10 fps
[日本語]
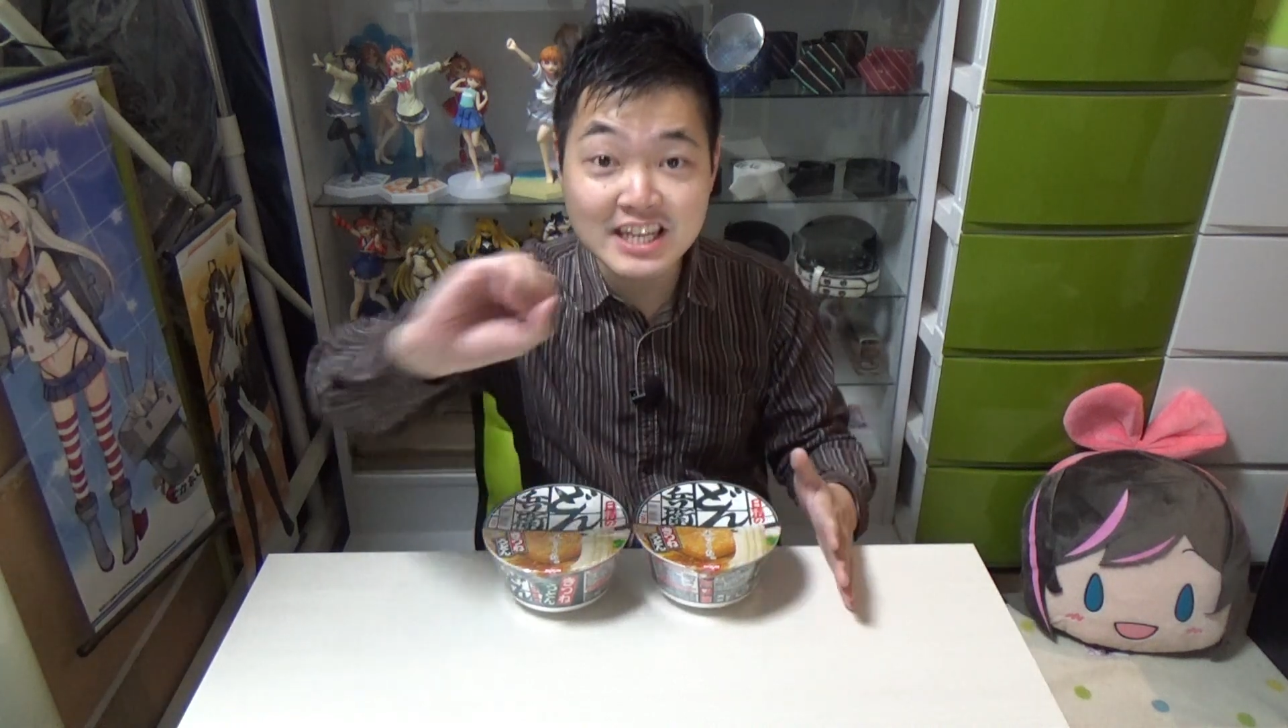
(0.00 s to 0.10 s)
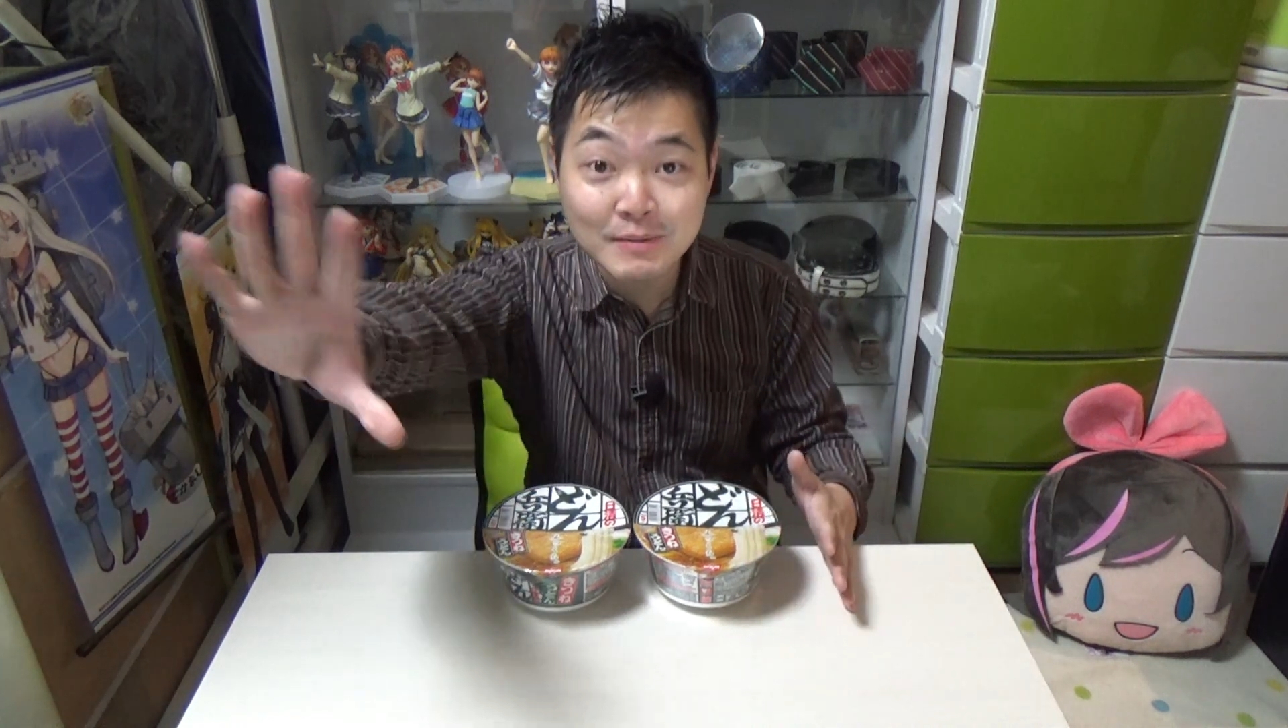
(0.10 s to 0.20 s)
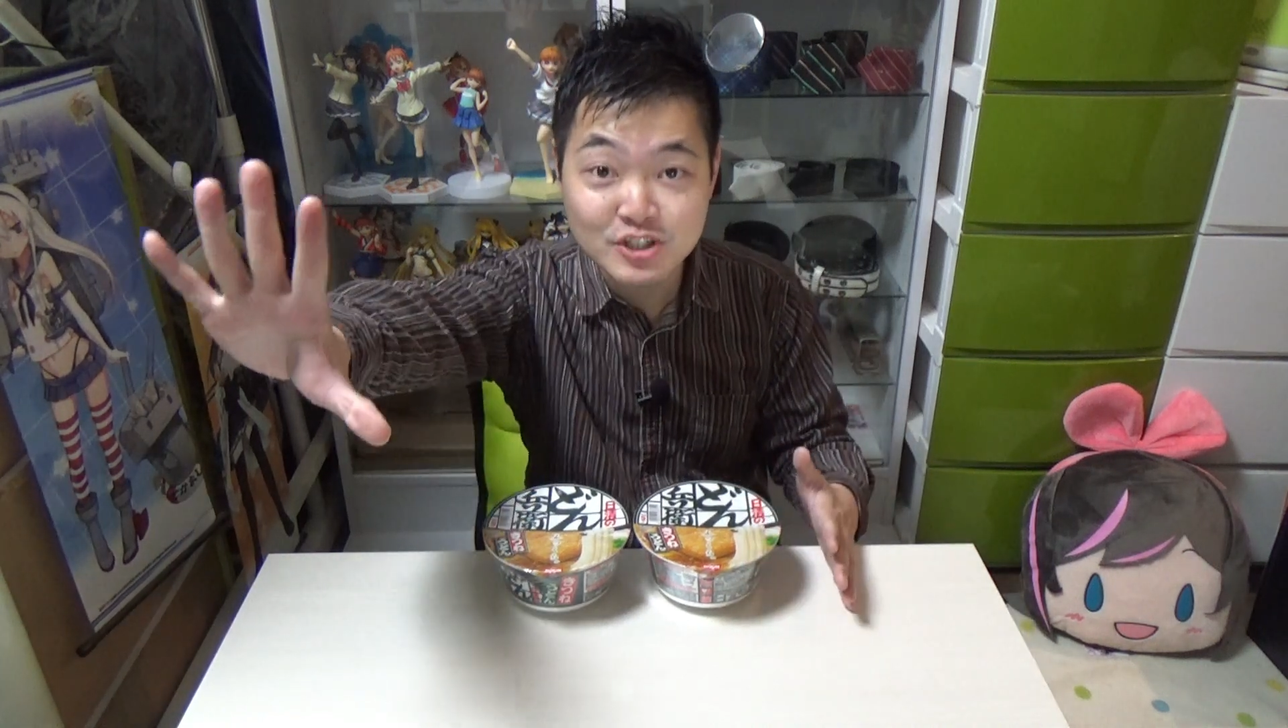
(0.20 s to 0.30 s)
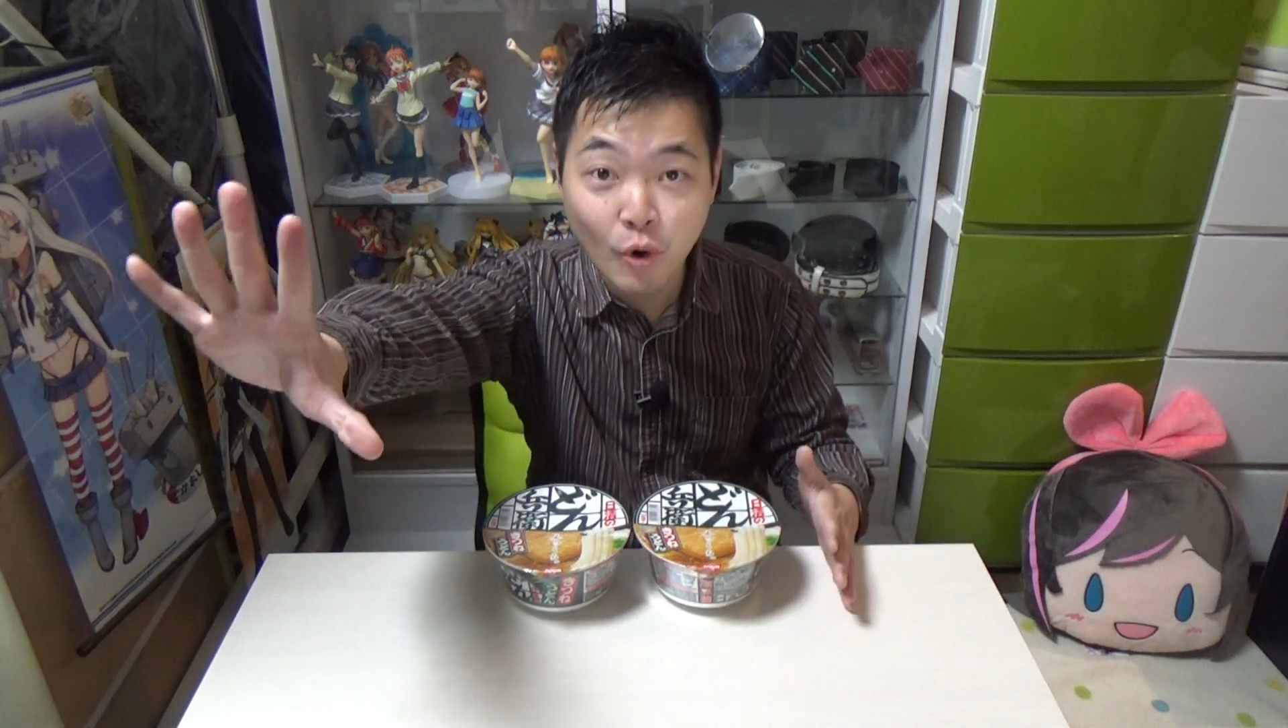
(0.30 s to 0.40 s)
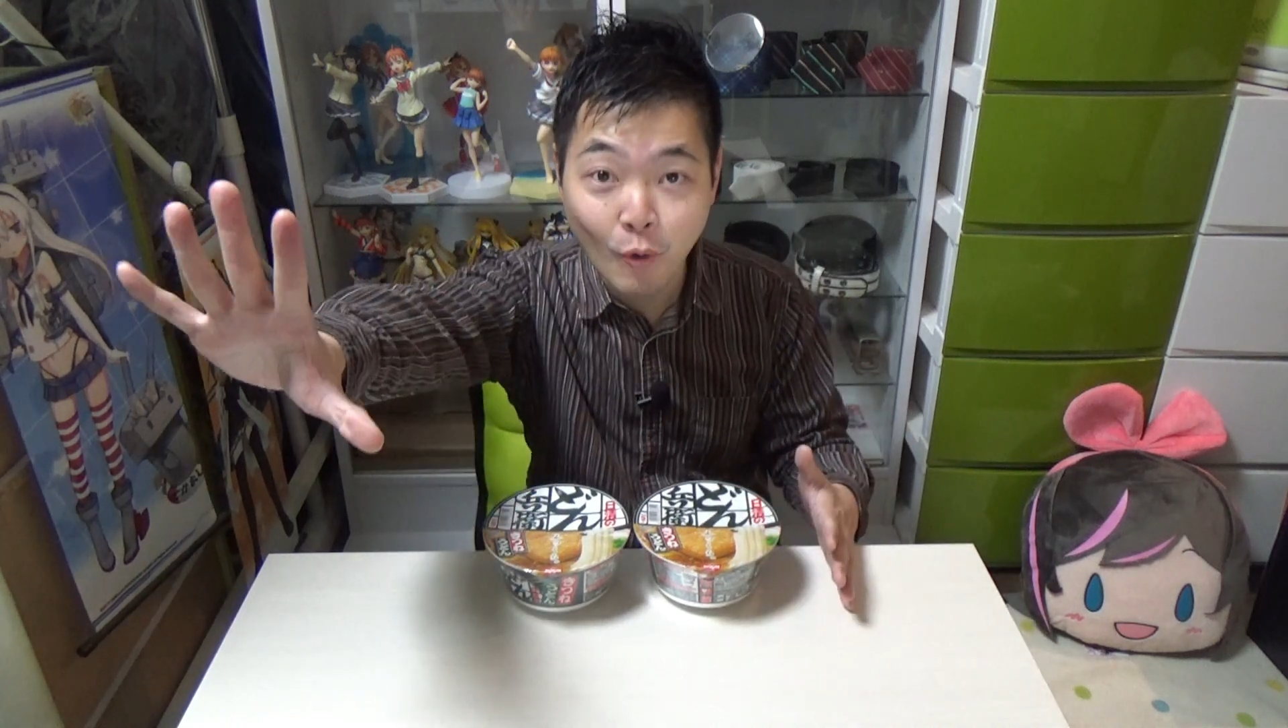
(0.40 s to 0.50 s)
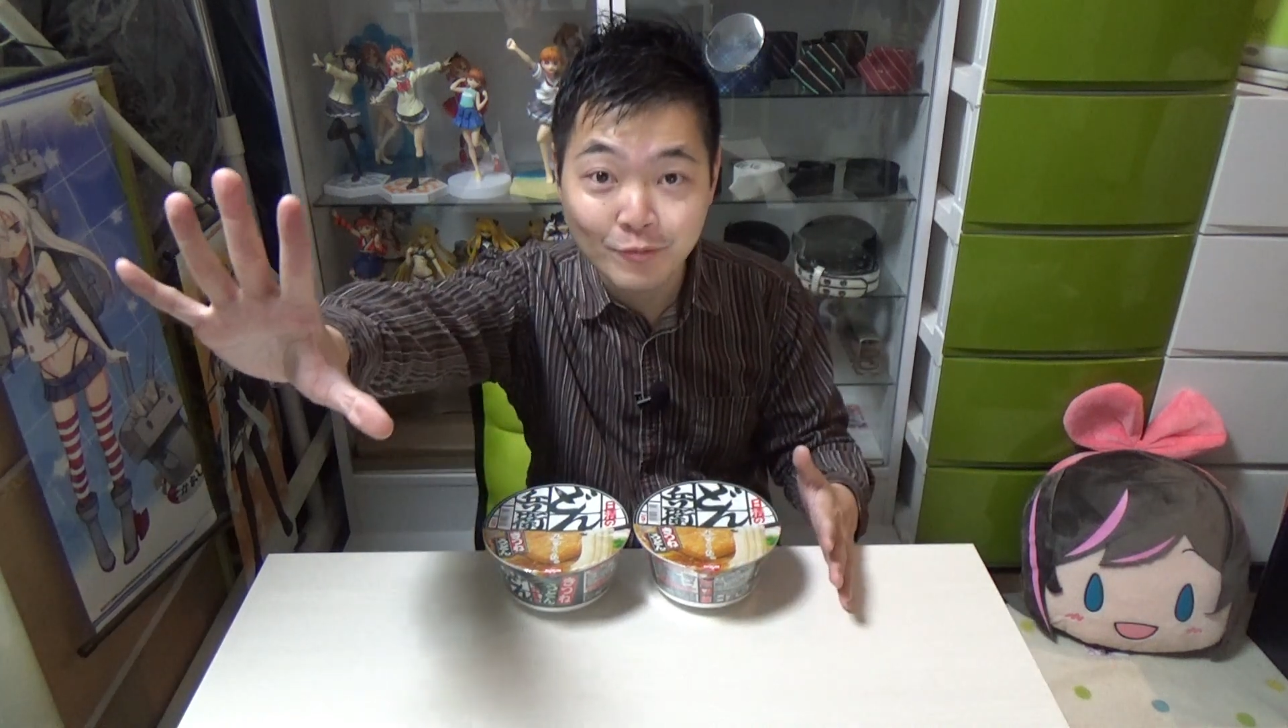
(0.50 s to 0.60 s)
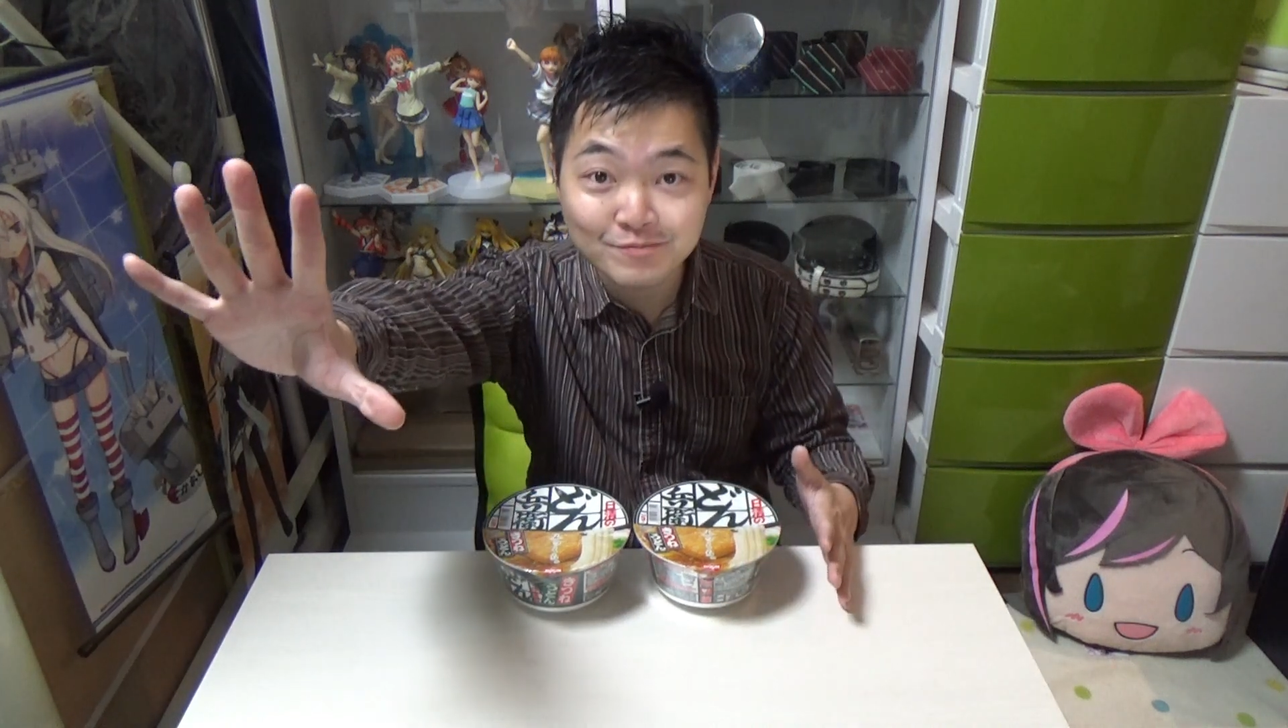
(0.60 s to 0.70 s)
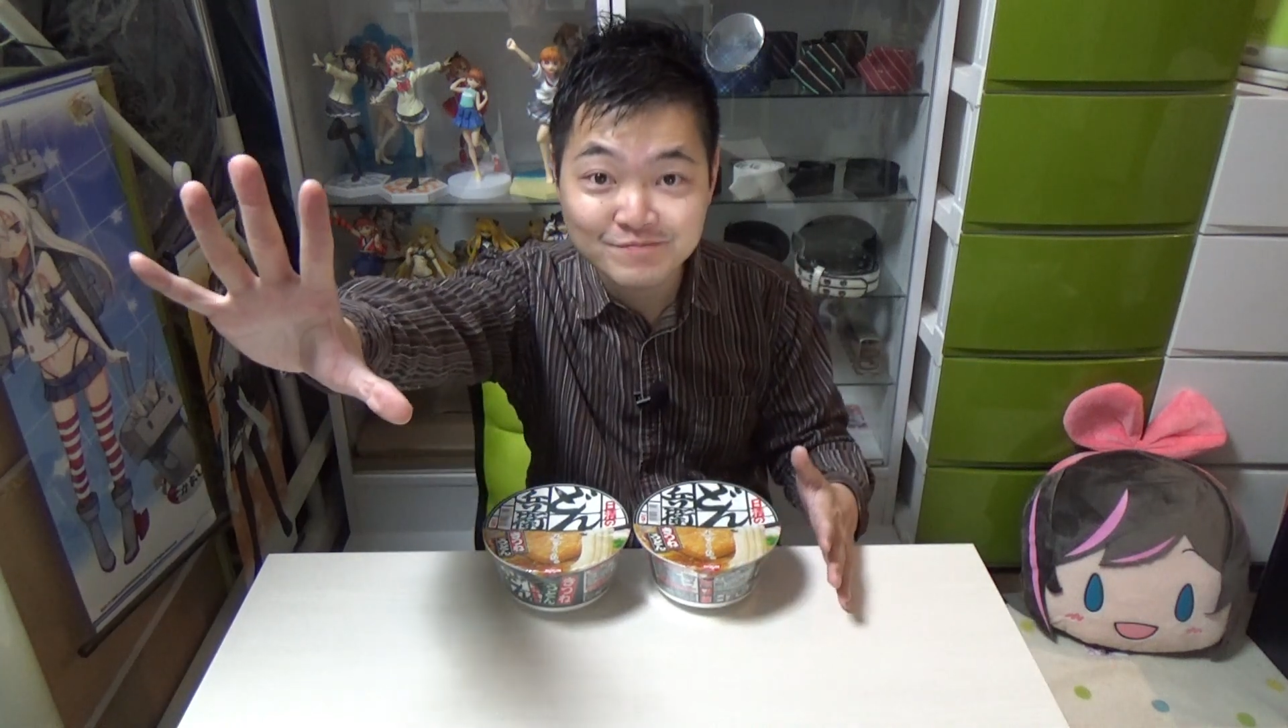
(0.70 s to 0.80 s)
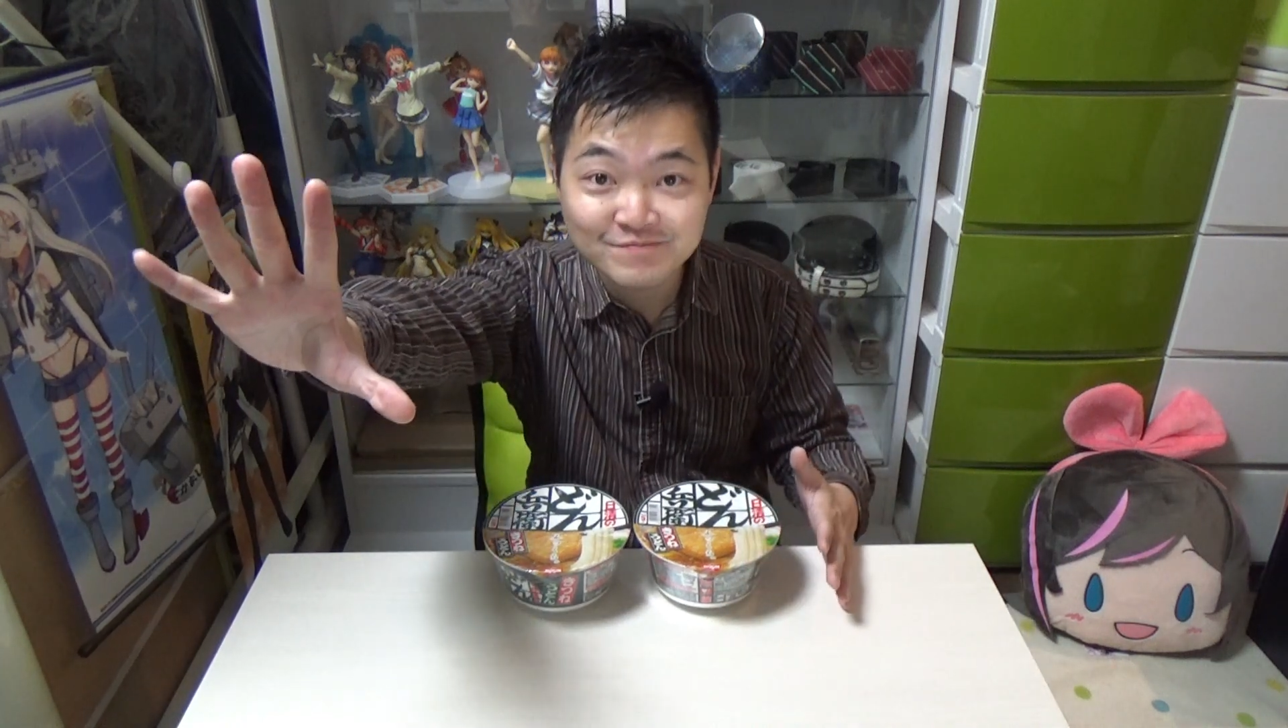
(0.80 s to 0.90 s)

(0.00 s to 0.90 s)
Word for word: いきましょう